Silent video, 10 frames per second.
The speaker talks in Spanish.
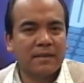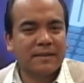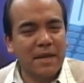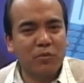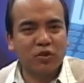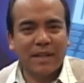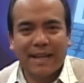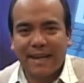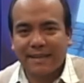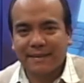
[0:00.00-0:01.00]
Seguimos en
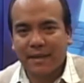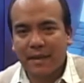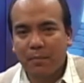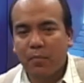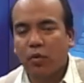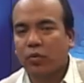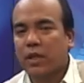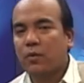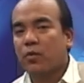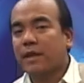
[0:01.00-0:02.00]
enlace
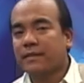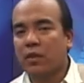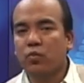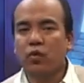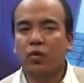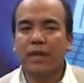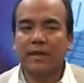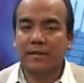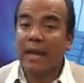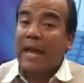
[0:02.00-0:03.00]
deportivo y hace algunos días